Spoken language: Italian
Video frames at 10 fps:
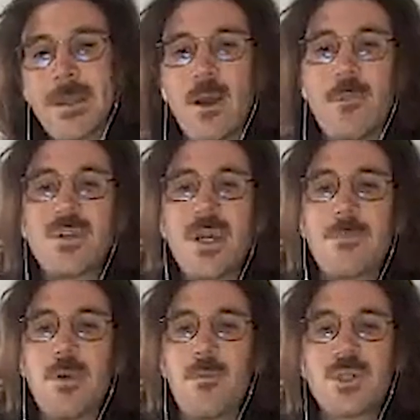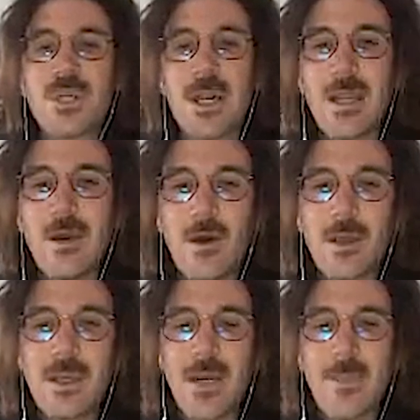Da non poter più posare gli
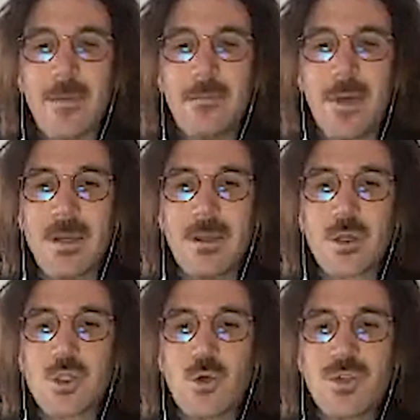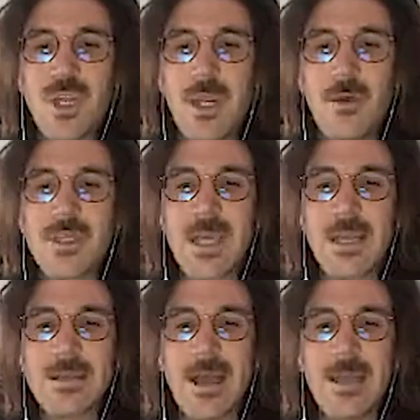occhi e le membra nello scrutinio
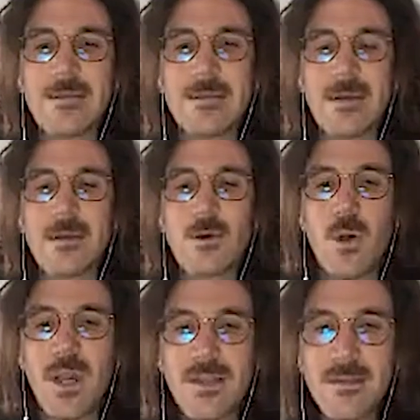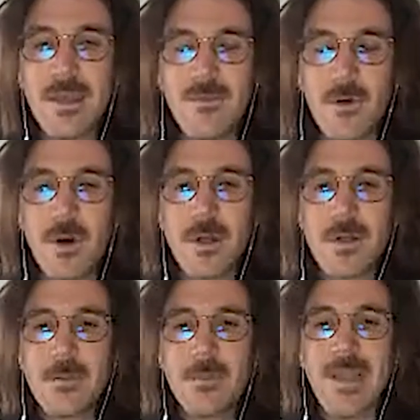esaltante, collettivo,
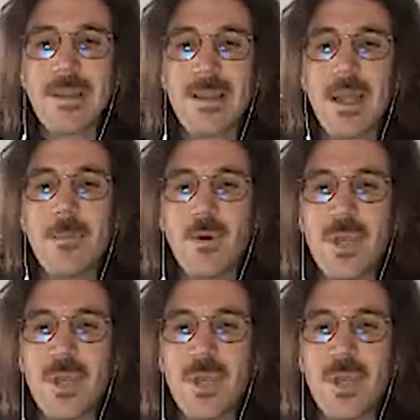mentre della